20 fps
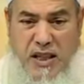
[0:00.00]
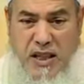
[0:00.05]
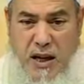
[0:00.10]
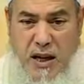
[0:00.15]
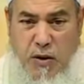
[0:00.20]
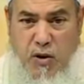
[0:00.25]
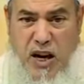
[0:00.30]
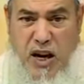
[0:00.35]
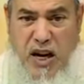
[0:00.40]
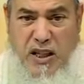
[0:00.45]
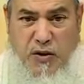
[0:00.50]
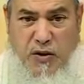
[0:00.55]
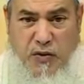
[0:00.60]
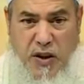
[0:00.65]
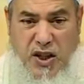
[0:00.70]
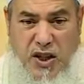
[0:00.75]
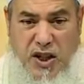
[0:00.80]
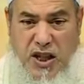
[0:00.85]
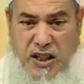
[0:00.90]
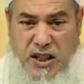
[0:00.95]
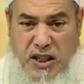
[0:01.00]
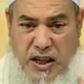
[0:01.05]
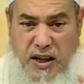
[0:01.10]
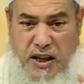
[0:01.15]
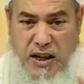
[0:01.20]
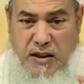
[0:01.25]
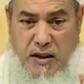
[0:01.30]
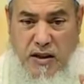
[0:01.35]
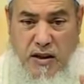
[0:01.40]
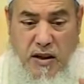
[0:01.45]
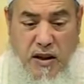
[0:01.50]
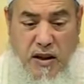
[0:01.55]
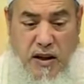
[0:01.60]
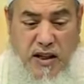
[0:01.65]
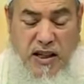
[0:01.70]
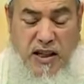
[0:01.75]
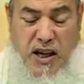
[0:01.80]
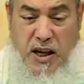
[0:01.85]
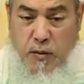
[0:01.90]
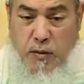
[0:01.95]
الزواج في الجزائر
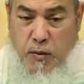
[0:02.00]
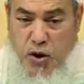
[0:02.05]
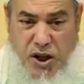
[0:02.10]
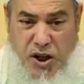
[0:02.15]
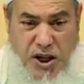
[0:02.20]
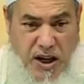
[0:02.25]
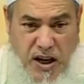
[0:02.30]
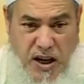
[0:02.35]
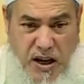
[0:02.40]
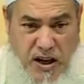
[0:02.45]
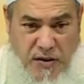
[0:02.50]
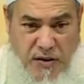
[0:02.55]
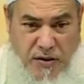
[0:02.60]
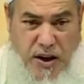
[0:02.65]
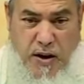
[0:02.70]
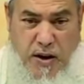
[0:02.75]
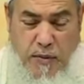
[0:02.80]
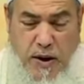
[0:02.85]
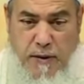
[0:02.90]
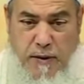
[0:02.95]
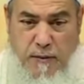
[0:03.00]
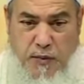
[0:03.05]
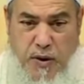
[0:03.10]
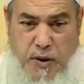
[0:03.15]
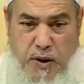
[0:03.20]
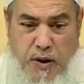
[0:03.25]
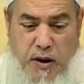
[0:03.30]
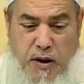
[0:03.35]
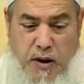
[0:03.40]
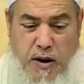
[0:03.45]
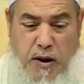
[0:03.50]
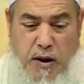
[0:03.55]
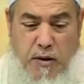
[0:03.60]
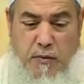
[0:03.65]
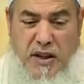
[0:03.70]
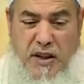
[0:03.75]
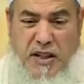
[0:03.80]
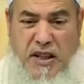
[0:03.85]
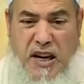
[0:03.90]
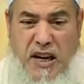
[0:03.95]
راهي مشكلة ضخمة
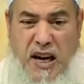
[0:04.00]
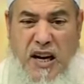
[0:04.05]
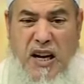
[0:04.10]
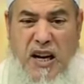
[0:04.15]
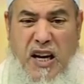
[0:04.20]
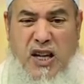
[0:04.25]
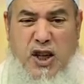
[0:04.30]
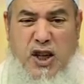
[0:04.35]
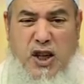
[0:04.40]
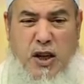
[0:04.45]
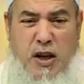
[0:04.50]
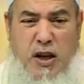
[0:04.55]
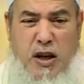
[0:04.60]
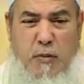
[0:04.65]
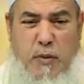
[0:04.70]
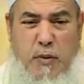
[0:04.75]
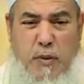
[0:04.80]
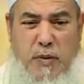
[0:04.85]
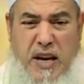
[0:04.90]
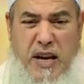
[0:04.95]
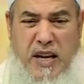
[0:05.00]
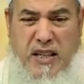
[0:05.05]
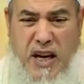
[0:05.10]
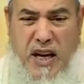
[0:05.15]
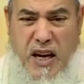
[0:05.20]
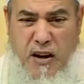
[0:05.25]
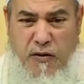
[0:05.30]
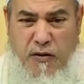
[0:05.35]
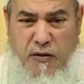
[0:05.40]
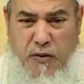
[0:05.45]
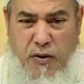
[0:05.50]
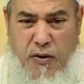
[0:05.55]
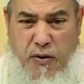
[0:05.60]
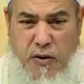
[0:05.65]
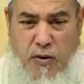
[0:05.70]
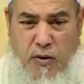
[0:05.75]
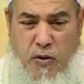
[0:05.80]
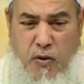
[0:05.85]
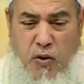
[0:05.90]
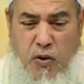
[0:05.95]
ما تتعلقش بمئة ألف
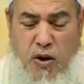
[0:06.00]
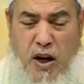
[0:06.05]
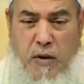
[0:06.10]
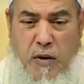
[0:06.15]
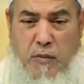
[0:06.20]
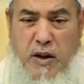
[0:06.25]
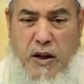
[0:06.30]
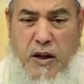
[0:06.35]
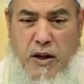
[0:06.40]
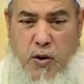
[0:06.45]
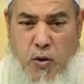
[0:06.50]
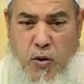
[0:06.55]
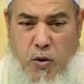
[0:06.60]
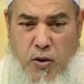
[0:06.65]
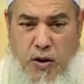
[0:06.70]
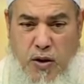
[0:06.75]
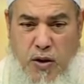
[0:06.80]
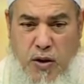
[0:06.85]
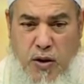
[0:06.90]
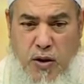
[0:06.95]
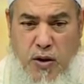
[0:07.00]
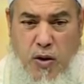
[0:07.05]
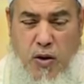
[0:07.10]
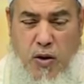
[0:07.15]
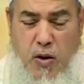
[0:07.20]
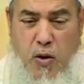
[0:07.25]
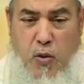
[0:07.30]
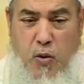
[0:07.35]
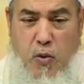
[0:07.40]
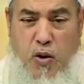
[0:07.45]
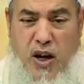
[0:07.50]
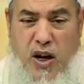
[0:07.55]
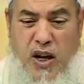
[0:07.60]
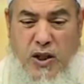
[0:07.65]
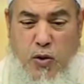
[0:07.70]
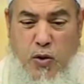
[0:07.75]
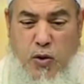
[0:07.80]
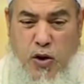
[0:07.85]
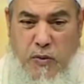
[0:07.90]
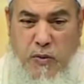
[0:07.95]
ولا مليون
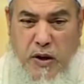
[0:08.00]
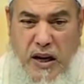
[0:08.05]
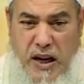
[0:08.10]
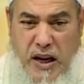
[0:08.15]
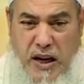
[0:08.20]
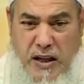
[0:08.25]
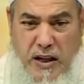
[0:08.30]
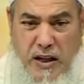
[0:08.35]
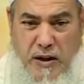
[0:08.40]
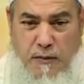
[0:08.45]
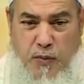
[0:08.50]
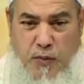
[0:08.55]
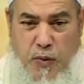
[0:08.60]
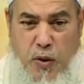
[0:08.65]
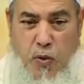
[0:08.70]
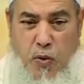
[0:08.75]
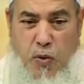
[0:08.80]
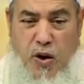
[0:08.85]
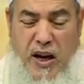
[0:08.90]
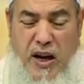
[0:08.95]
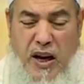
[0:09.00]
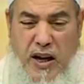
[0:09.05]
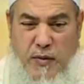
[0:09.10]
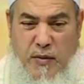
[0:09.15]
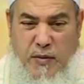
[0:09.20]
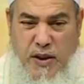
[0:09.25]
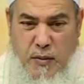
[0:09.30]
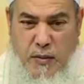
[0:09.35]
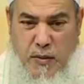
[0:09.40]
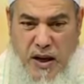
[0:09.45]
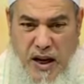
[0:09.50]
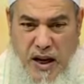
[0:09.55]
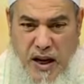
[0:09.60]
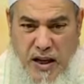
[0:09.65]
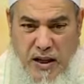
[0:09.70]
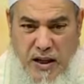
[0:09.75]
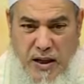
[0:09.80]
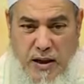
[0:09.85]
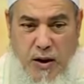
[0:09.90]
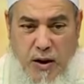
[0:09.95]
ولا زوج ملايين ولا خمسة
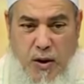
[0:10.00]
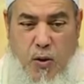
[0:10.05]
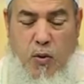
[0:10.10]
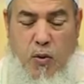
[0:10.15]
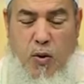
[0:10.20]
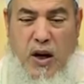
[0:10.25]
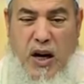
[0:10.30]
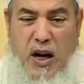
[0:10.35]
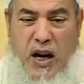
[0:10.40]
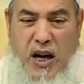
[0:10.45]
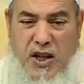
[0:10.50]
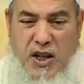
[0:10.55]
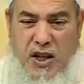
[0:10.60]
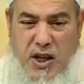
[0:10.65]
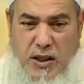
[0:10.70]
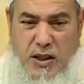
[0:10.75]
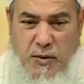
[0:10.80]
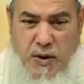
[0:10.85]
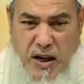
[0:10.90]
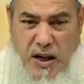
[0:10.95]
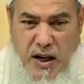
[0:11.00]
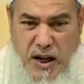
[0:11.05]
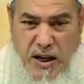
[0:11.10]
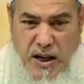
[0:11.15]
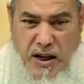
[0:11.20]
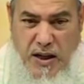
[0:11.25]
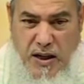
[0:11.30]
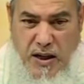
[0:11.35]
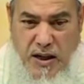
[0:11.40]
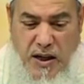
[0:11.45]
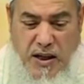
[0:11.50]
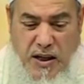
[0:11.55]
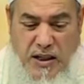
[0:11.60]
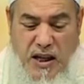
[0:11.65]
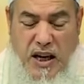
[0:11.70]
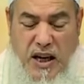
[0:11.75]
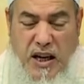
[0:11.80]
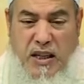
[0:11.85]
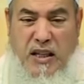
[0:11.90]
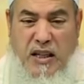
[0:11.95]
ملايين ولا عشرة ملايين
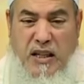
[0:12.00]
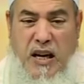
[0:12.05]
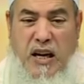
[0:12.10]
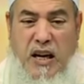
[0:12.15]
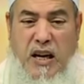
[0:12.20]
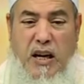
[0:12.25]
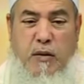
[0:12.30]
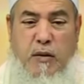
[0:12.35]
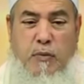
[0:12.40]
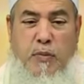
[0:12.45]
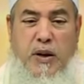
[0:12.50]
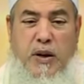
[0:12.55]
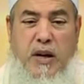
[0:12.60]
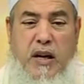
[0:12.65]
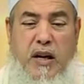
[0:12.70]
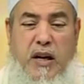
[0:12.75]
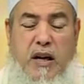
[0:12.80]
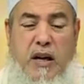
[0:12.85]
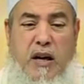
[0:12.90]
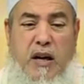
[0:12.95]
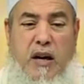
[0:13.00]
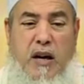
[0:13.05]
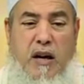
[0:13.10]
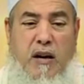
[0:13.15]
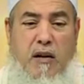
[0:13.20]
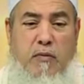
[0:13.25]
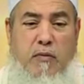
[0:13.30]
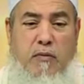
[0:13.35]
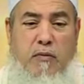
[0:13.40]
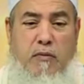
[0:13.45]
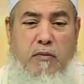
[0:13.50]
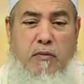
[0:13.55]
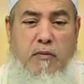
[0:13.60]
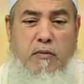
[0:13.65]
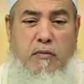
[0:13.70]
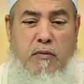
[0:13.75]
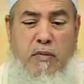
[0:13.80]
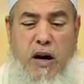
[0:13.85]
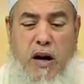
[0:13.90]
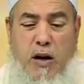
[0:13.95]
راهي تتعلق
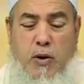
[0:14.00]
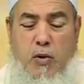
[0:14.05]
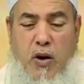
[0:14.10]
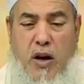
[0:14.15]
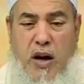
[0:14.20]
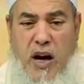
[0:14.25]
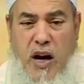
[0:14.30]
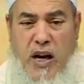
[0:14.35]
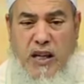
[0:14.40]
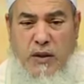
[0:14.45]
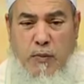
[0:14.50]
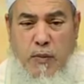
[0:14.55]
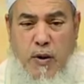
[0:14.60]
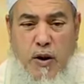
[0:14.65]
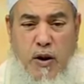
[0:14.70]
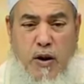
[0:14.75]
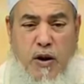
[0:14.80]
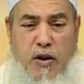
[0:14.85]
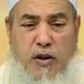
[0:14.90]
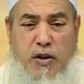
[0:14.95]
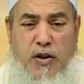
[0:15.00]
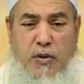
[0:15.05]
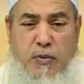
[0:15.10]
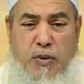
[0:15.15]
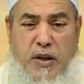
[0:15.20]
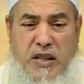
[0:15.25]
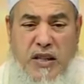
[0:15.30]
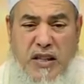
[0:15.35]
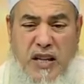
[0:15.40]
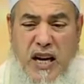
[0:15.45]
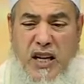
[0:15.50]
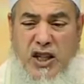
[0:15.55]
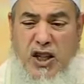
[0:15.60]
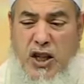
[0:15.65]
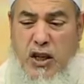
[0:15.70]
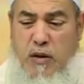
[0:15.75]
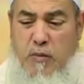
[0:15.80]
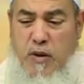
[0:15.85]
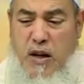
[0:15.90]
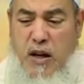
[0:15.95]
بما يقارب
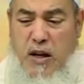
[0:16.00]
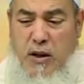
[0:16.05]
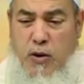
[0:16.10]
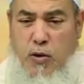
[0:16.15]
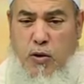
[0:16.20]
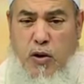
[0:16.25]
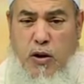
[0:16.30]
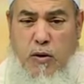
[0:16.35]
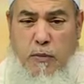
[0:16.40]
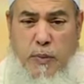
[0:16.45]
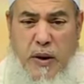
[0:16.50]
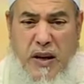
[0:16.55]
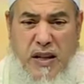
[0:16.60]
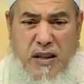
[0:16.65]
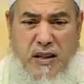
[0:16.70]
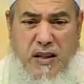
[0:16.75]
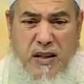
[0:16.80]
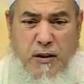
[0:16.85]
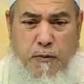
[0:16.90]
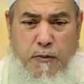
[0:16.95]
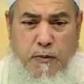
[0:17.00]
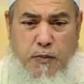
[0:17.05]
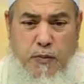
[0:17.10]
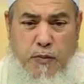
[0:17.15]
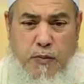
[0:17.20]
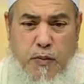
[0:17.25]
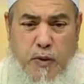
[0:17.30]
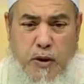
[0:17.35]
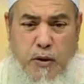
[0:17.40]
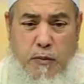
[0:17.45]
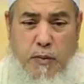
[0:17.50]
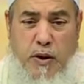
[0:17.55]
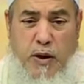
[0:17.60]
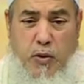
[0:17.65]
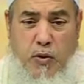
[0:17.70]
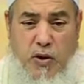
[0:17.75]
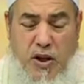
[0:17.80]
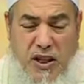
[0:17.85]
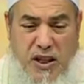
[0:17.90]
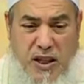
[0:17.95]
18 مليون بنت
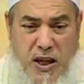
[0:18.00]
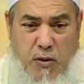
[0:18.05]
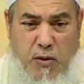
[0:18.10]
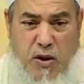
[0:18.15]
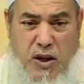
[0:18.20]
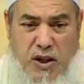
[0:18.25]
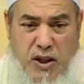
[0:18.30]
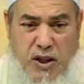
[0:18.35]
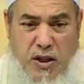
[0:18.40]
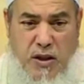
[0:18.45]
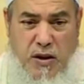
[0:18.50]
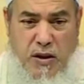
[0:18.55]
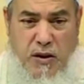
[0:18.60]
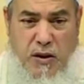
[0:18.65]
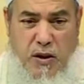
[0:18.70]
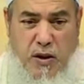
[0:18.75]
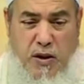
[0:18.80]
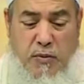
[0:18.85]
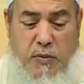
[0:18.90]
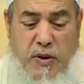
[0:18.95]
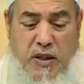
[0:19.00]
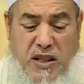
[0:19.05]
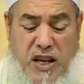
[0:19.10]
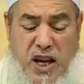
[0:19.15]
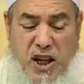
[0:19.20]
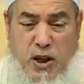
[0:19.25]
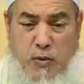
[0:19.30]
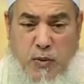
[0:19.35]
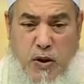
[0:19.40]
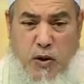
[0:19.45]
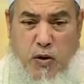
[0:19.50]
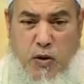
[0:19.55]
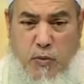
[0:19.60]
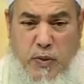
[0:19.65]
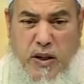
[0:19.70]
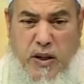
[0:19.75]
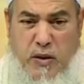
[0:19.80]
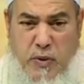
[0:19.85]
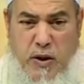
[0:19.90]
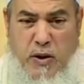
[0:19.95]
بدون زواج 18
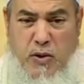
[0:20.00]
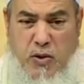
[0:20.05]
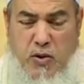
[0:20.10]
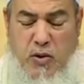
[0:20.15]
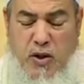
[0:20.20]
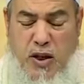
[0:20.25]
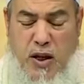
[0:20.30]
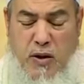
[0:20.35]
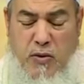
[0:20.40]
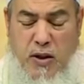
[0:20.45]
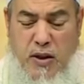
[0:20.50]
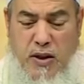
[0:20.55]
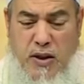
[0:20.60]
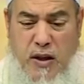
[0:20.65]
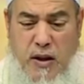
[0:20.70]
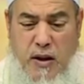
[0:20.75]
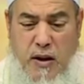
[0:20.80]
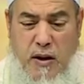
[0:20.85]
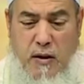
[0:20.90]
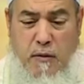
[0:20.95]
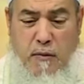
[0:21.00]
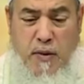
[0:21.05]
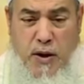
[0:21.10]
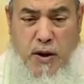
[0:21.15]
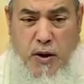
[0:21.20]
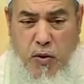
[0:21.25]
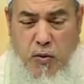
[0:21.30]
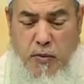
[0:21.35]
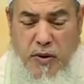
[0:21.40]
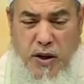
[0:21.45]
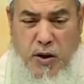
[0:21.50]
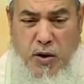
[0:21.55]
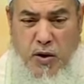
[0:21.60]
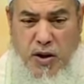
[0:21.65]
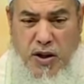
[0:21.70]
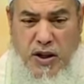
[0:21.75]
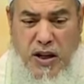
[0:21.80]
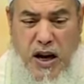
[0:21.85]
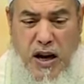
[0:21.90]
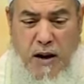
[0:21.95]
مليون بنت زوج زواج منهم
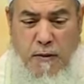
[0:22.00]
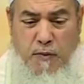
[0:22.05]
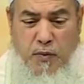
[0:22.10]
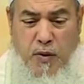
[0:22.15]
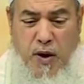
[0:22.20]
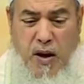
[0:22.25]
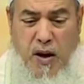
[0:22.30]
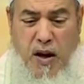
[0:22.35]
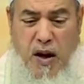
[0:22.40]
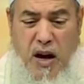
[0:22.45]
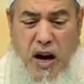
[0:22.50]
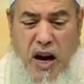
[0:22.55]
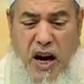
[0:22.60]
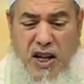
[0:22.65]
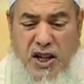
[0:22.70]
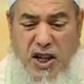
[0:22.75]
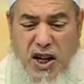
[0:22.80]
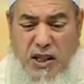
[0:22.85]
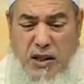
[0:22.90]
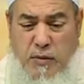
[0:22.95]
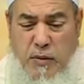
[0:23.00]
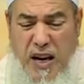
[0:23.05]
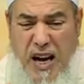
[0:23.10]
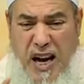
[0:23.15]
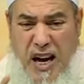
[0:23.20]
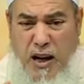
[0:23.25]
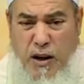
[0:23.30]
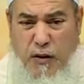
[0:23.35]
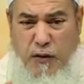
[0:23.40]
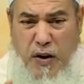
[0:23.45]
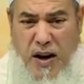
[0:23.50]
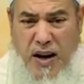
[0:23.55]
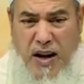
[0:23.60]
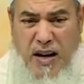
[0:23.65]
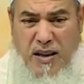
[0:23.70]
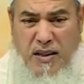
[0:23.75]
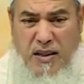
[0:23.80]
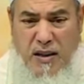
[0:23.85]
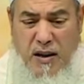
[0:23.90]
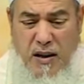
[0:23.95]
منهن 10 ملايين
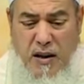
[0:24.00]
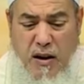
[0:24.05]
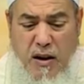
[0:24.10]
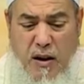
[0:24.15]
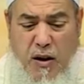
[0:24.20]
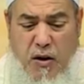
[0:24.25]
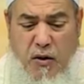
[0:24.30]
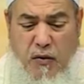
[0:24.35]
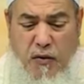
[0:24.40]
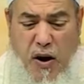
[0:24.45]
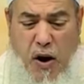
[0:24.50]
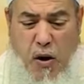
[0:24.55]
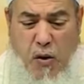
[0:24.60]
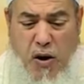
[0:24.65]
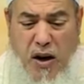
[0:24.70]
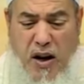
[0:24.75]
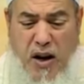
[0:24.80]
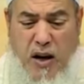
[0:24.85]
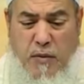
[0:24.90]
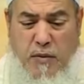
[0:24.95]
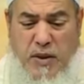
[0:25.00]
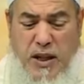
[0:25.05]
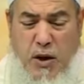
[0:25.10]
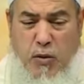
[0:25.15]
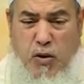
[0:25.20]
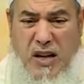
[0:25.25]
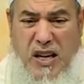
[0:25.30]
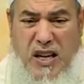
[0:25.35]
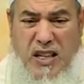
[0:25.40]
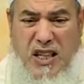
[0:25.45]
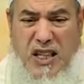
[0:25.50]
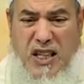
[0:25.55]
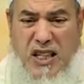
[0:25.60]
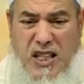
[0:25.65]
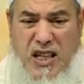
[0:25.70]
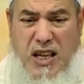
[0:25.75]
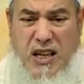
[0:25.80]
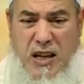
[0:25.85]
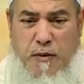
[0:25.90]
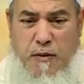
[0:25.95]
فقط فوق 35
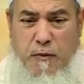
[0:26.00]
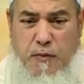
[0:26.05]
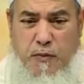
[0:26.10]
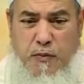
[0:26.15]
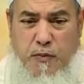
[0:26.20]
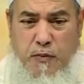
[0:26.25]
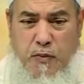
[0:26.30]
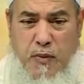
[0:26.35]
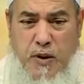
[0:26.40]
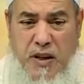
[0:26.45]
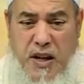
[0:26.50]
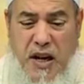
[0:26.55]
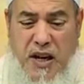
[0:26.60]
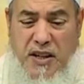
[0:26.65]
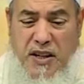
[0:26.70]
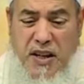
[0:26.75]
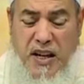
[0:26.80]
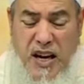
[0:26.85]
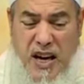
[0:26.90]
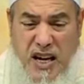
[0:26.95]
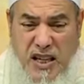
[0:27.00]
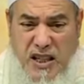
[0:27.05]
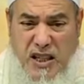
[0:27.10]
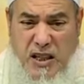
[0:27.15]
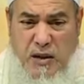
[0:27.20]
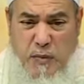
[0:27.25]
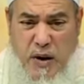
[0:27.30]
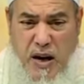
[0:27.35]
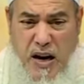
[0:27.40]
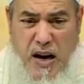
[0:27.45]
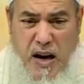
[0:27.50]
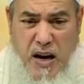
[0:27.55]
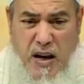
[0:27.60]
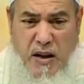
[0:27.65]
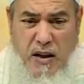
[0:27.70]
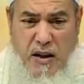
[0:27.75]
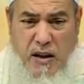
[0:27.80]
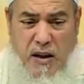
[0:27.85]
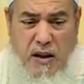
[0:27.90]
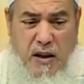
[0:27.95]
سنة يعني أزمة